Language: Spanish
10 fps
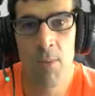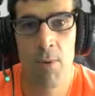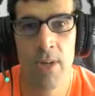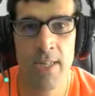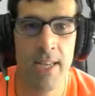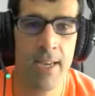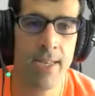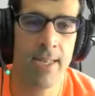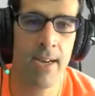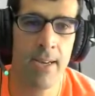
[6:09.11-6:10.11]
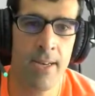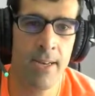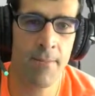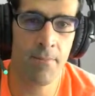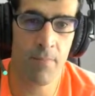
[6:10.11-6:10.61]
porque este,
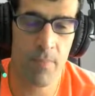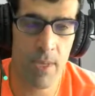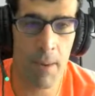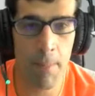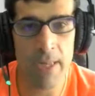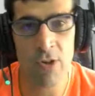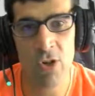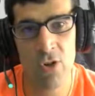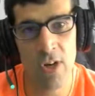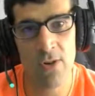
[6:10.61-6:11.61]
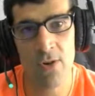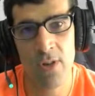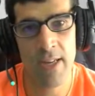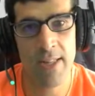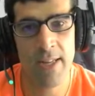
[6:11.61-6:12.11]
esta campaña en estos casos
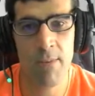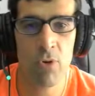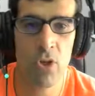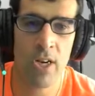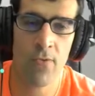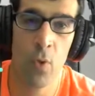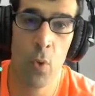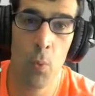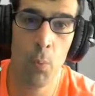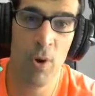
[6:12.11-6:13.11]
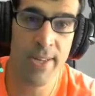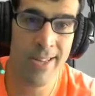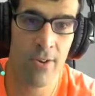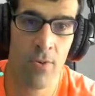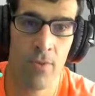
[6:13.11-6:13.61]
tiene mucho trasfondo
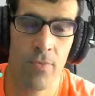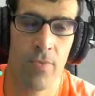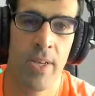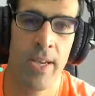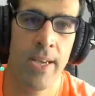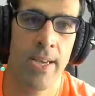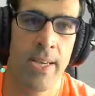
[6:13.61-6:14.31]
político, de,